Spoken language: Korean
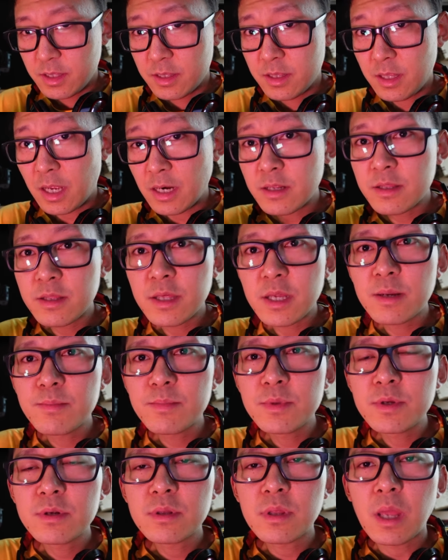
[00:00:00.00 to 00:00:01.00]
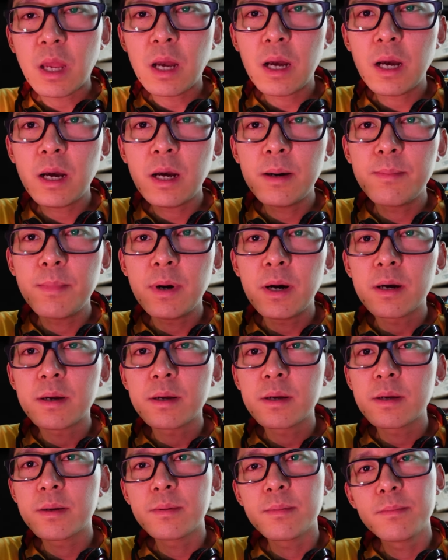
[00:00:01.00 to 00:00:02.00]
다른 사람들은
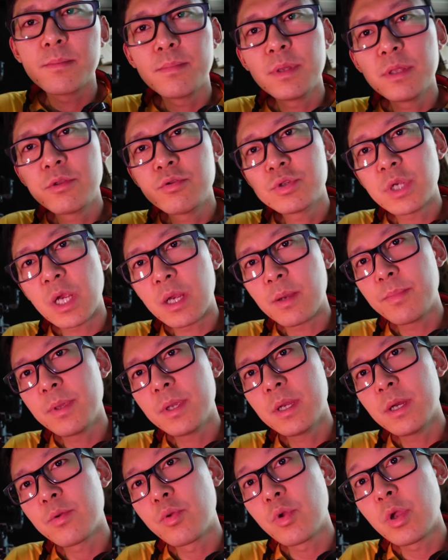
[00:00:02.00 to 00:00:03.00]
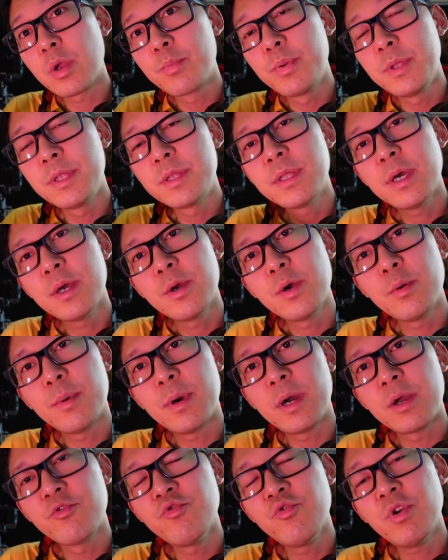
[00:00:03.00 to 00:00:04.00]
다막 미술 장비가 되게 비싸요.
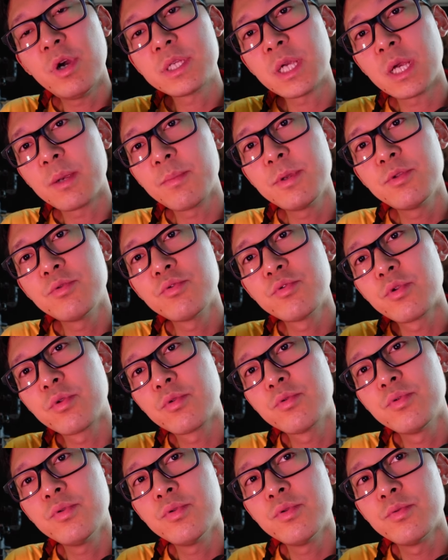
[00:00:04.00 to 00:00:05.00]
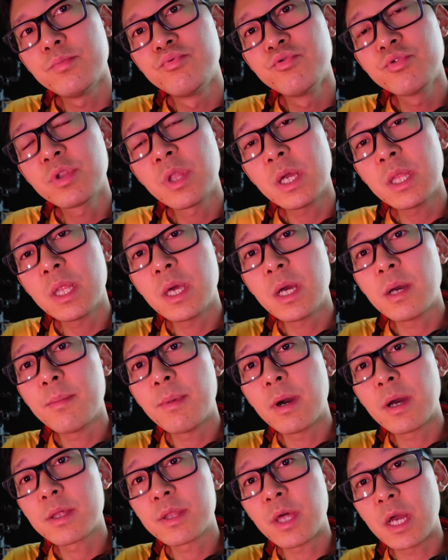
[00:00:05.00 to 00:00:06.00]
막 유화 장비도 그렇고 부 하나가
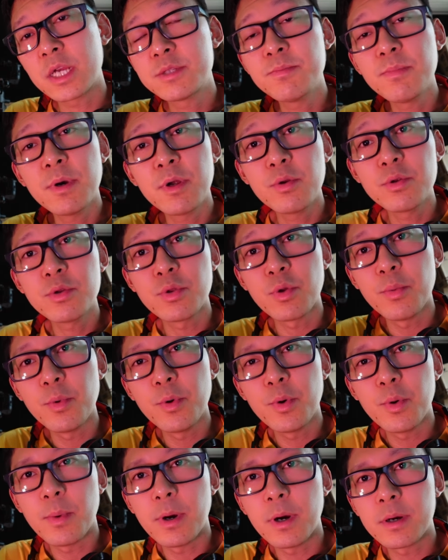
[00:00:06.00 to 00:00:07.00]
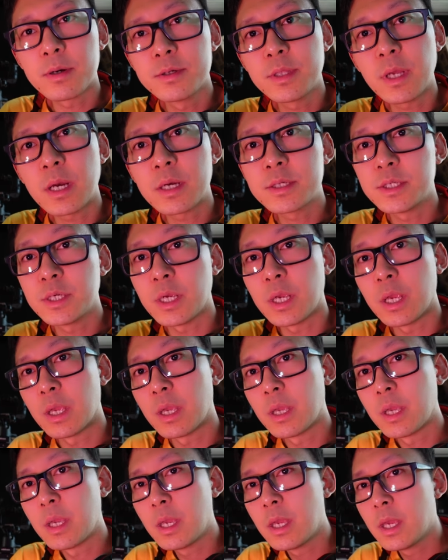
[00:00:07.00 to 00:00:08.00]
막 40만 원이 넘어요. 막 그 당시. 에
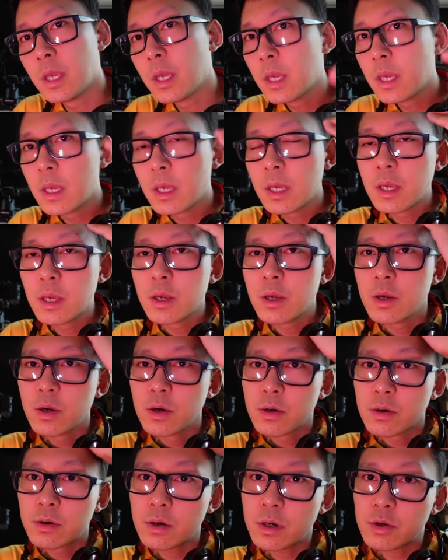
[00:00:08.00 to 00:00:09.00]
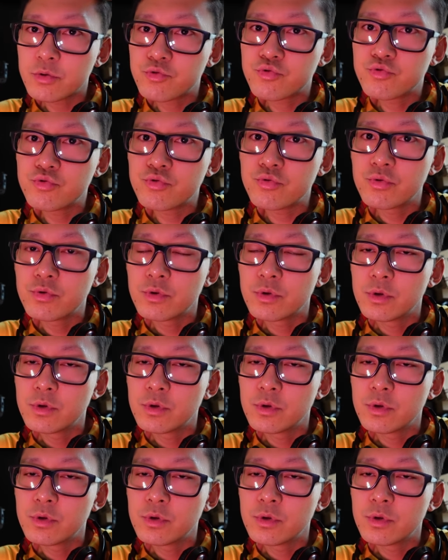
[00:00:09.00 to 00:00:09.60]
그래가지고